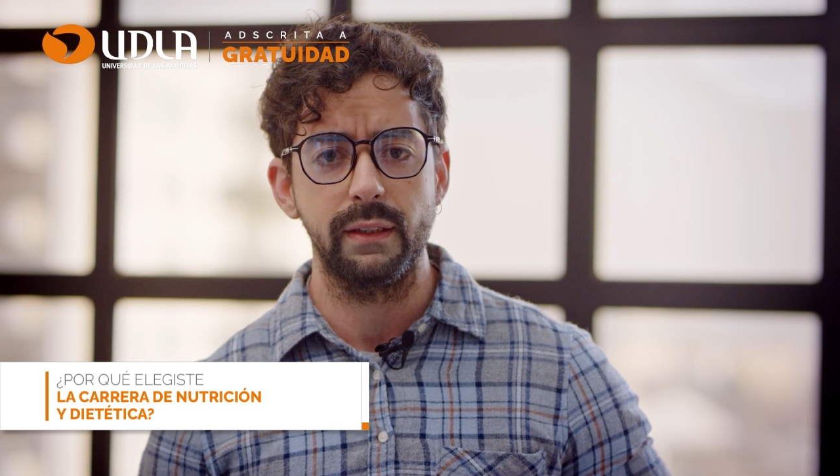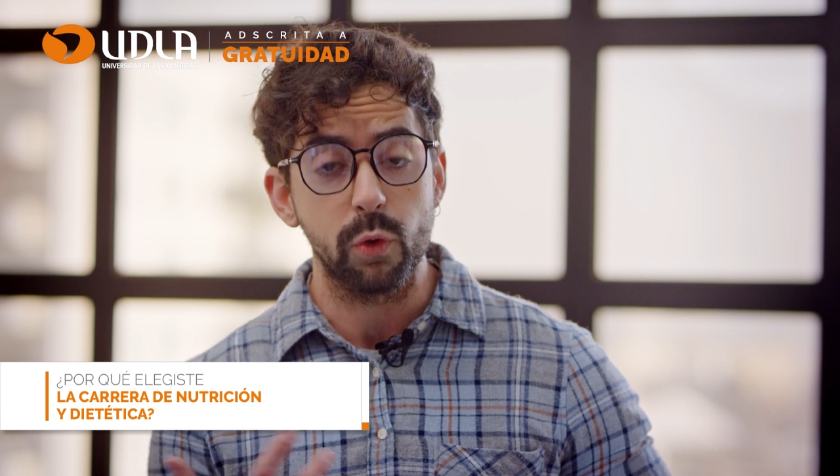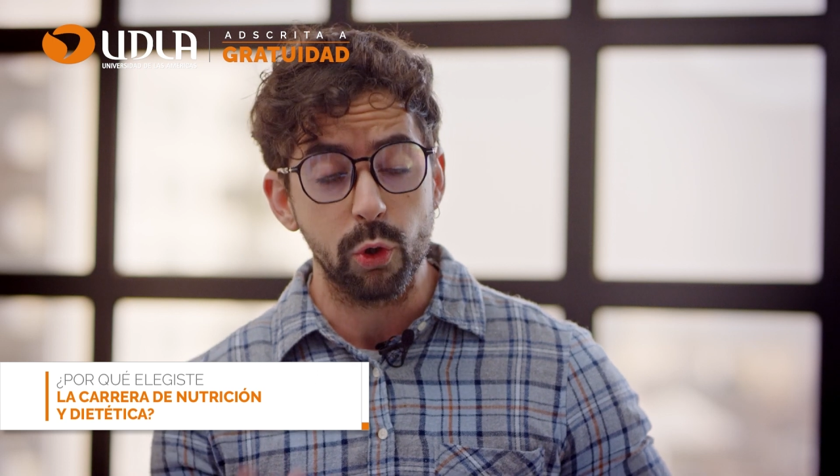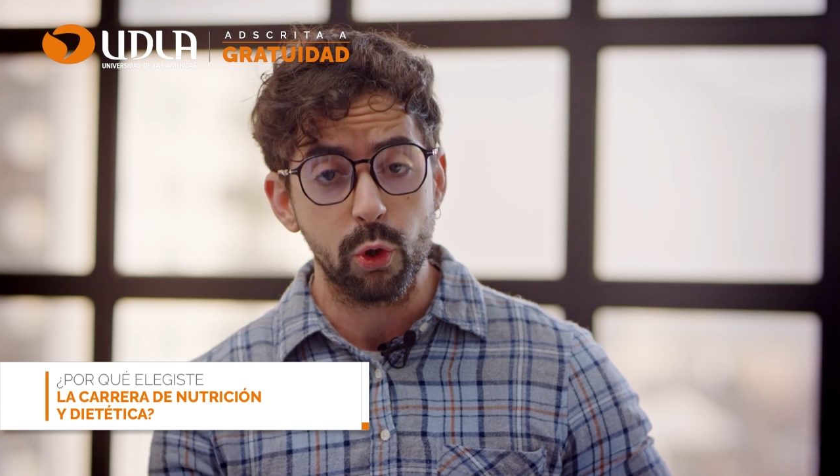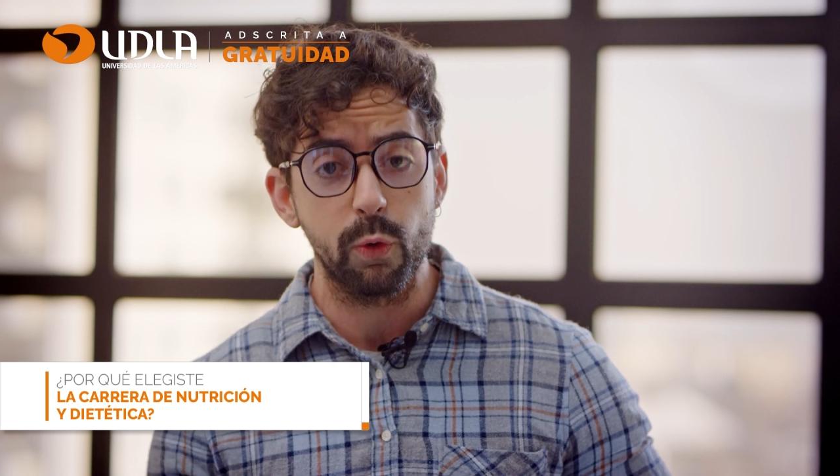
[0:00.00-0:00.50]

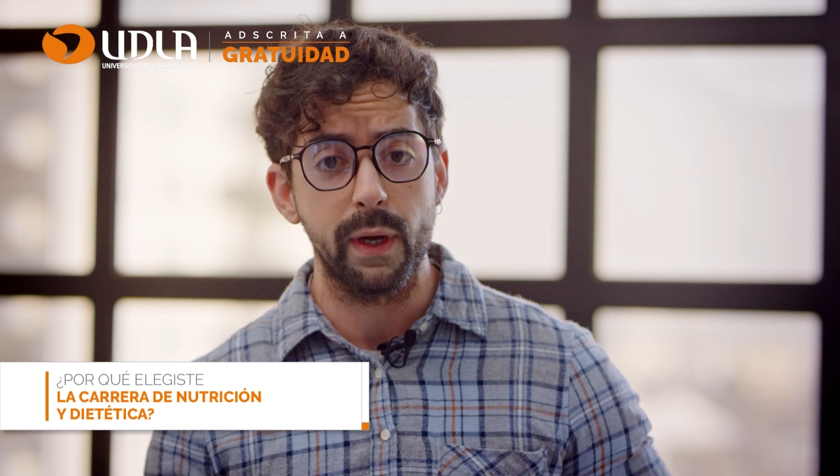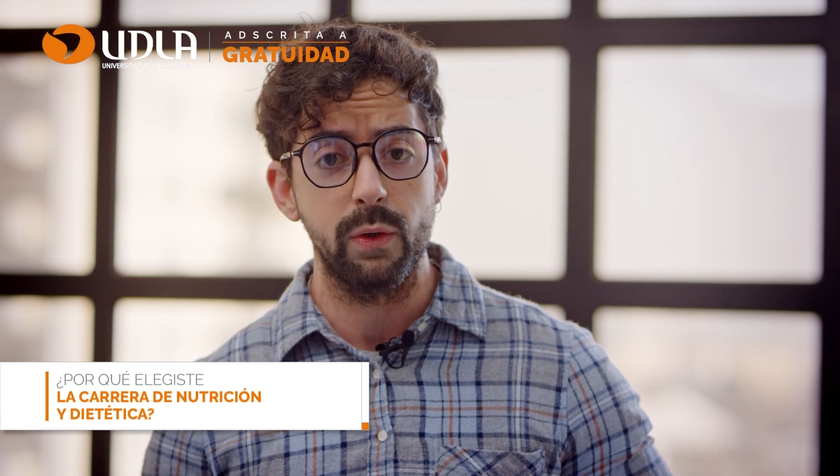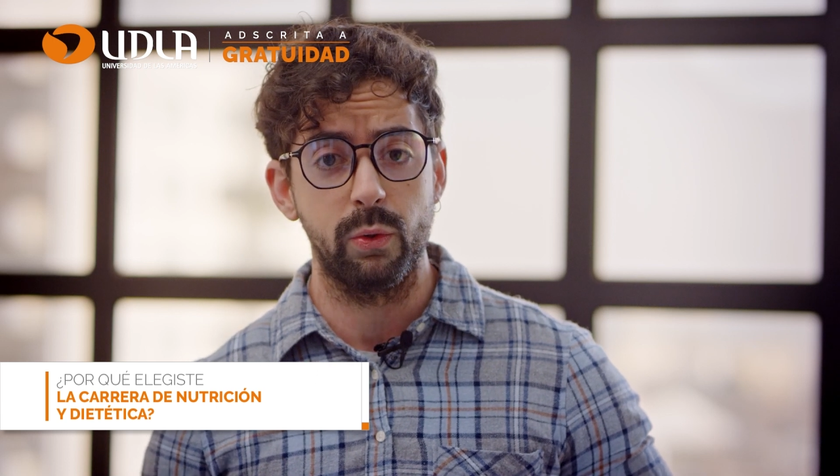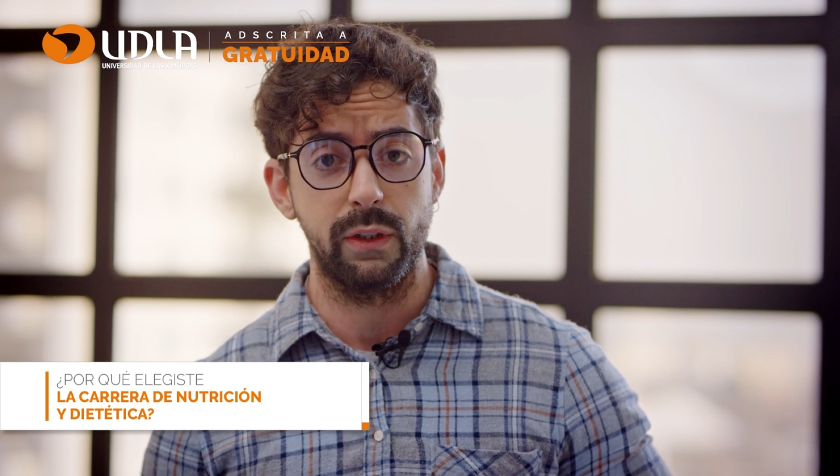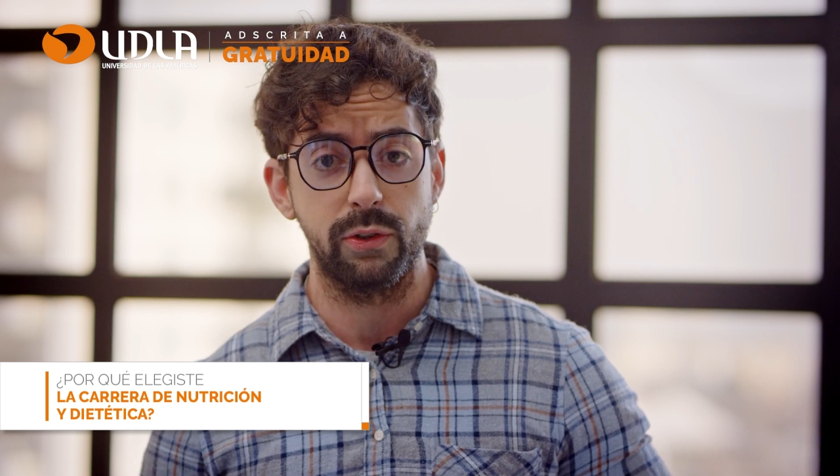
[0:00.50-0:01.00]
Conozco varios
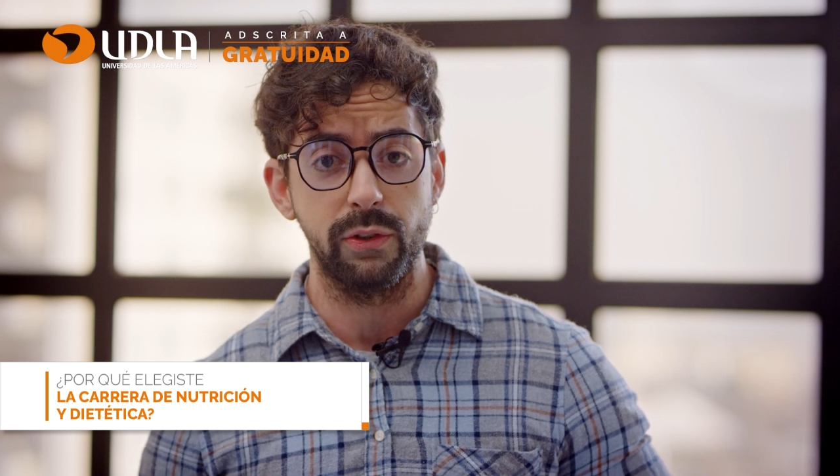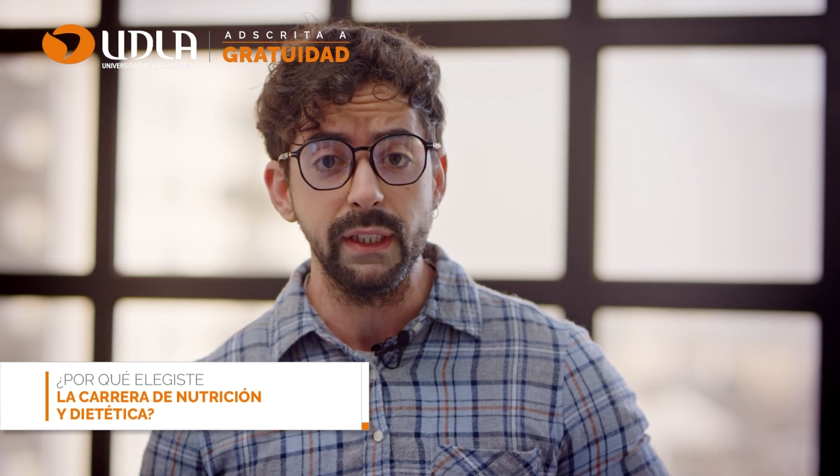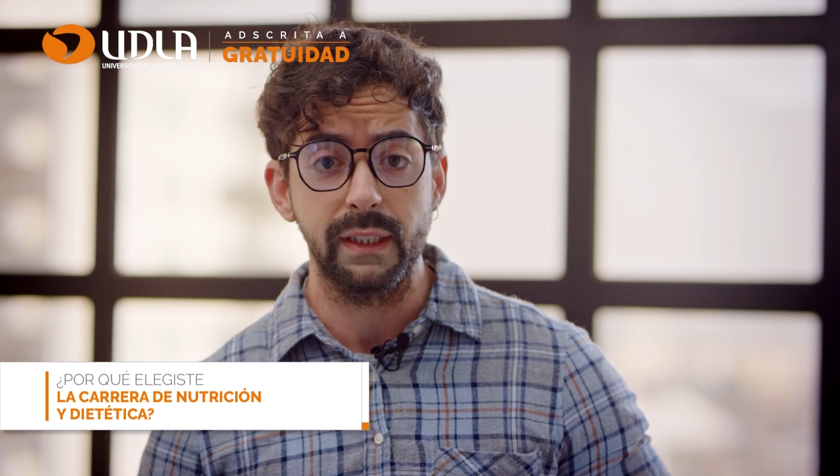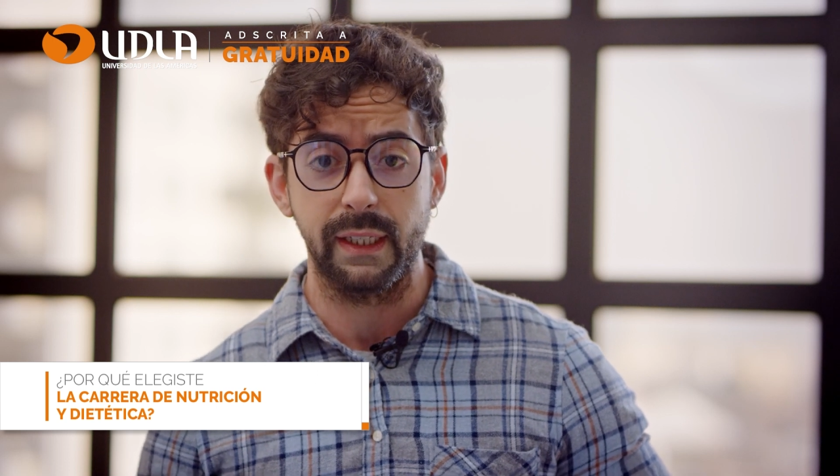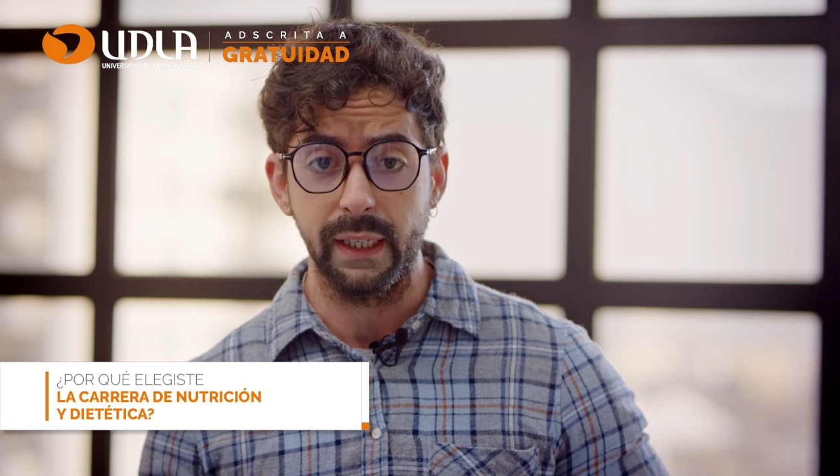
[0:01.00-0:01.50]

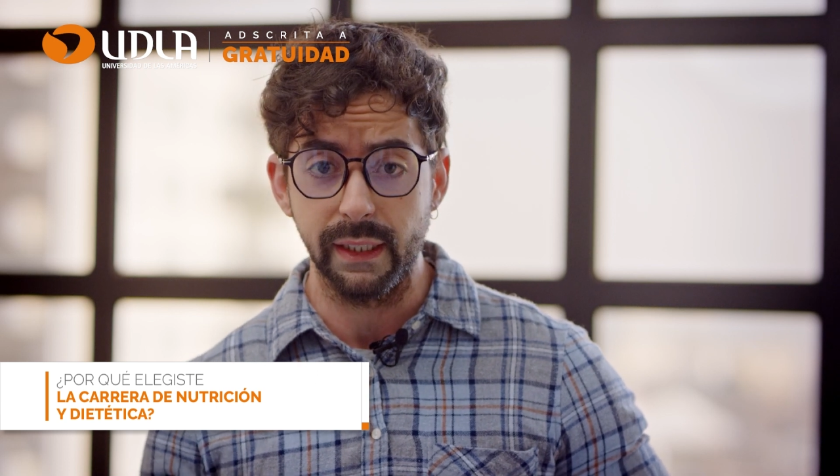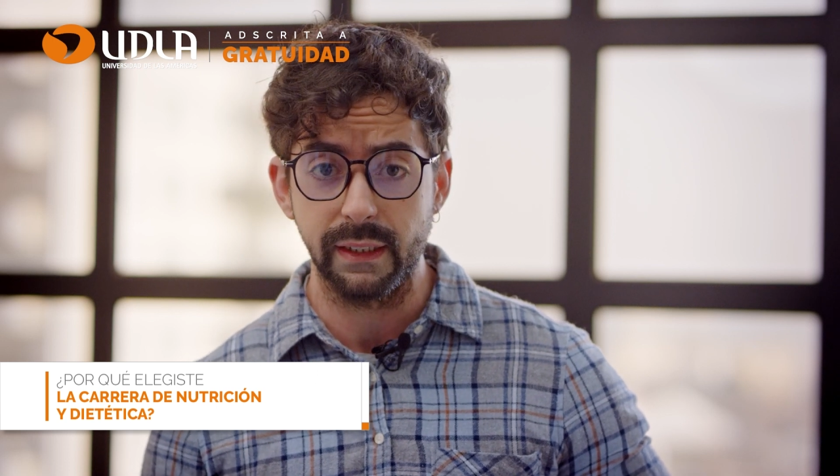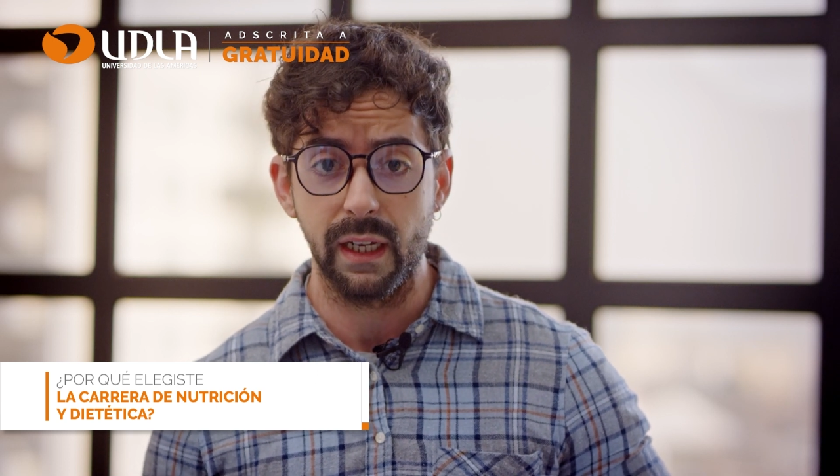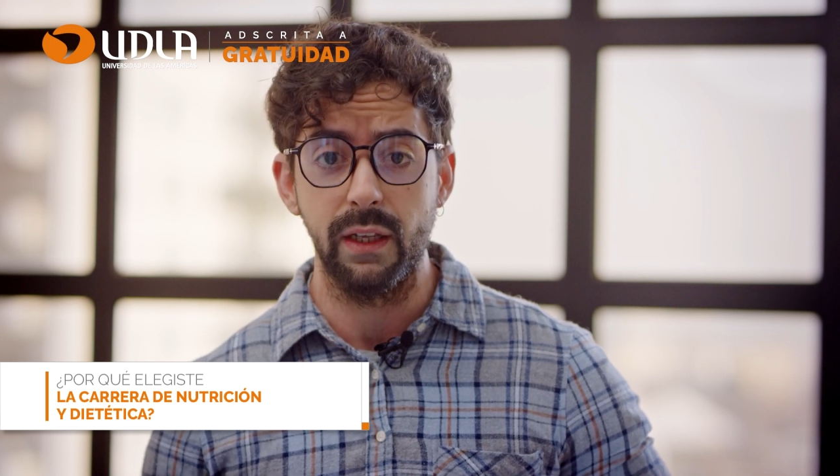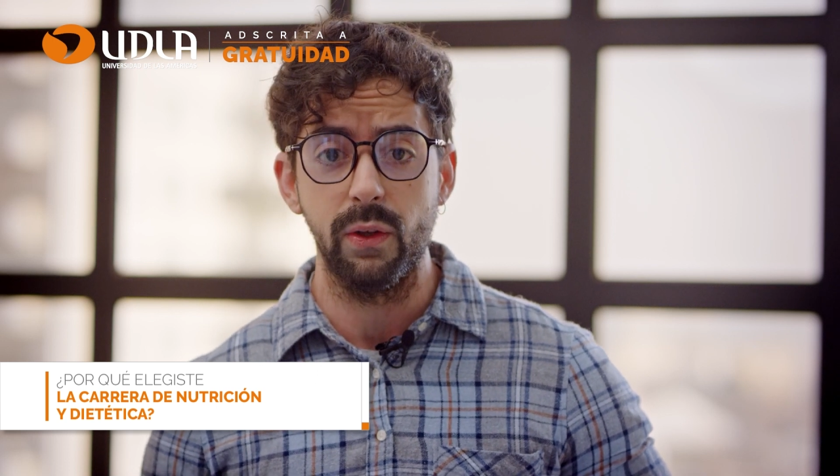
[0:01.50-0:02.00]
nutricionistas que han
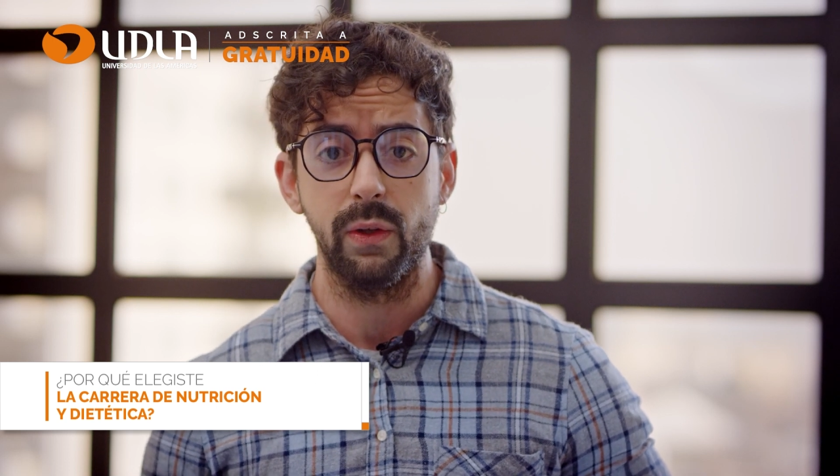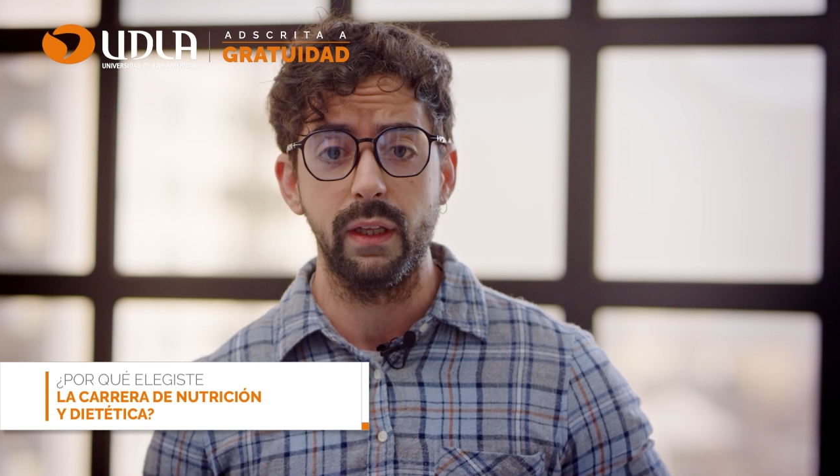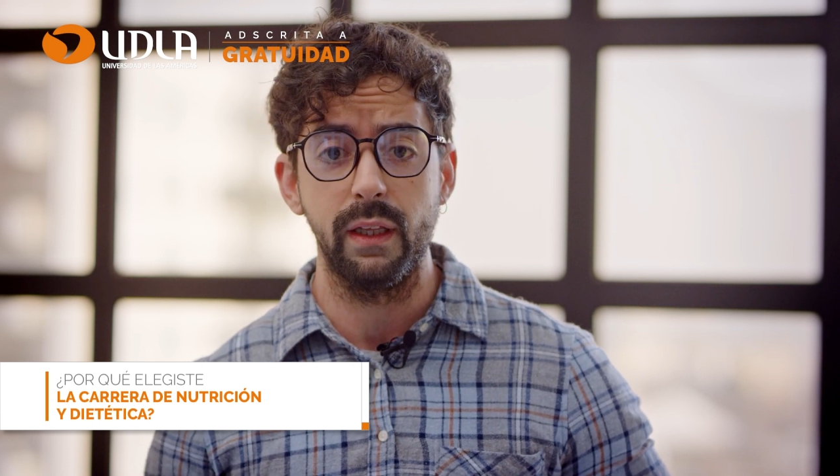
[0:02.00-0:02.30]
salido de,